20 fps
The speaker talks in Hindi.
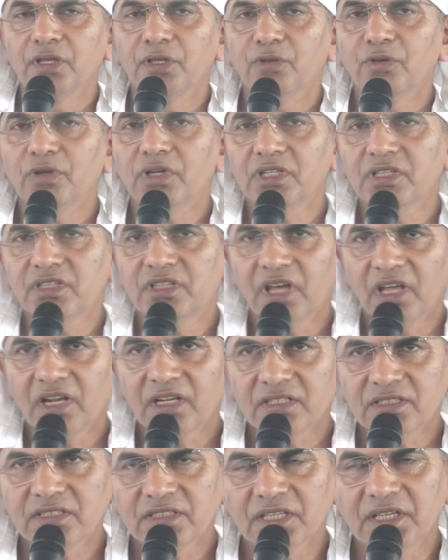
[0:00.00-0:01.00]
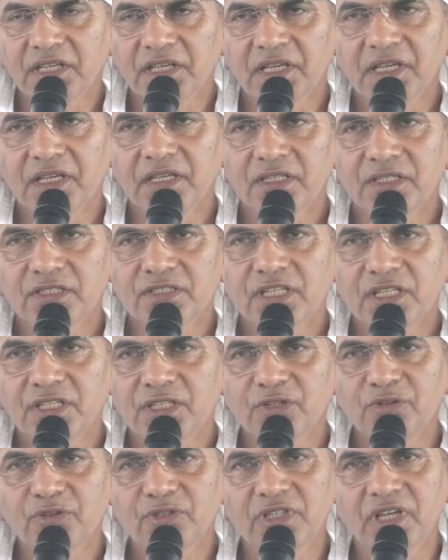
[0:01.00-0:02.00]
क्योंकि तर्क से
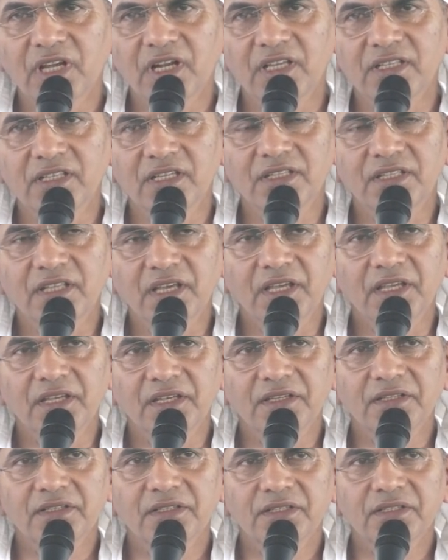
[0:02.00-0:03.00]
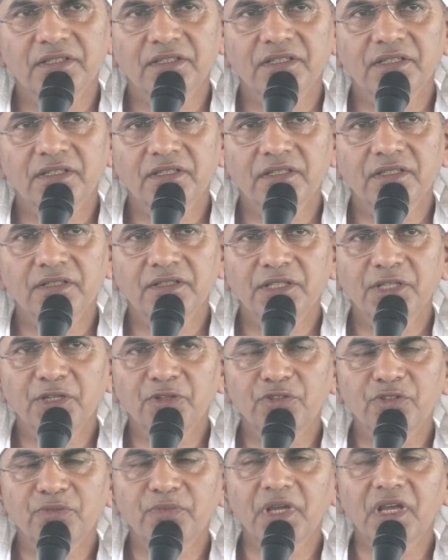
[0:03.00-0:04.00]
सत्य को जाना जाता है
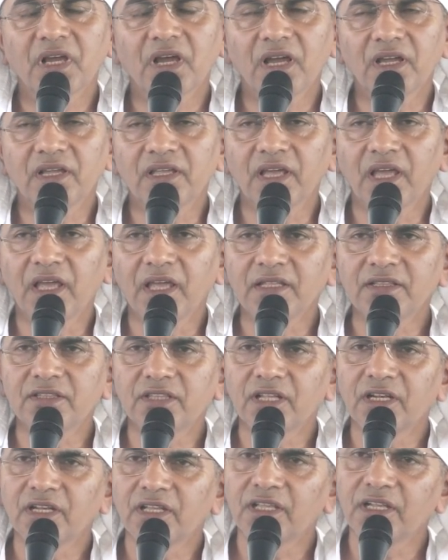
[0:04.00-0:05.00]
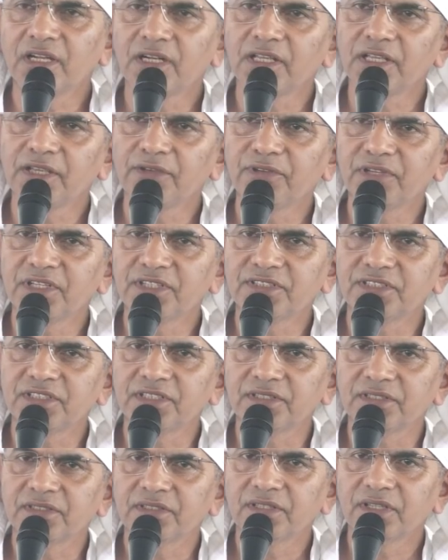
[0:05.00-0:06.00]
निरुक्त में कहा गया है तर्केण एवरिसी
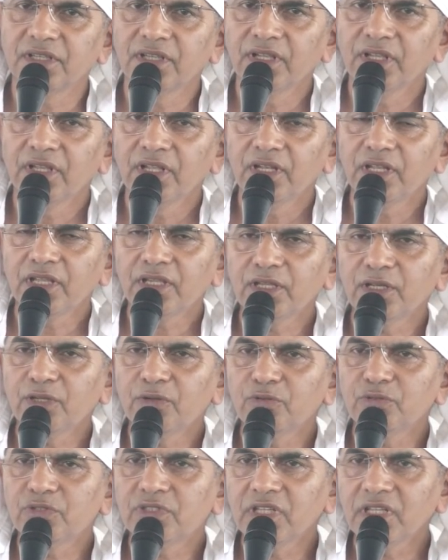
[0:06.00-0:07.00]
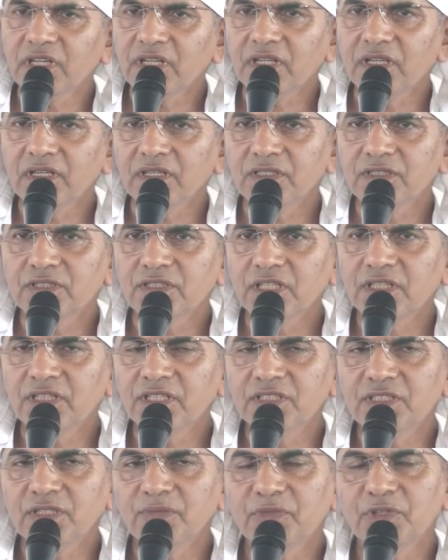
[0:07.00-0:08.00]
लेकिन कुतर्क
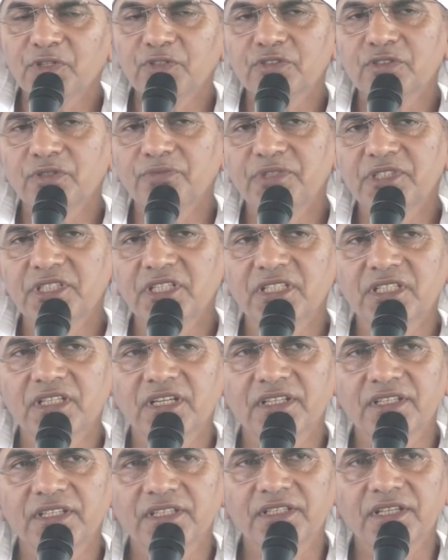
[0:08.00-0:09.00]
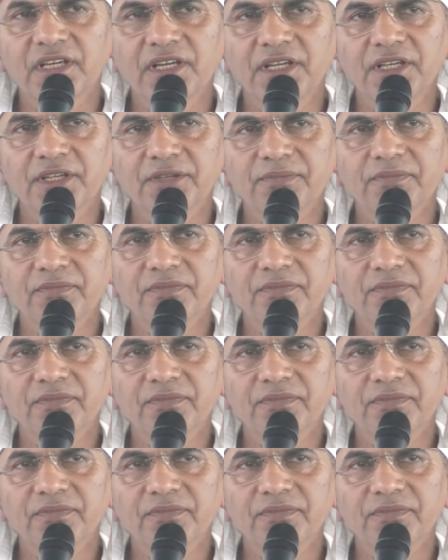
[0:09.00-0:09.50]
सत्य से मनुष्य को विचलित कर देता है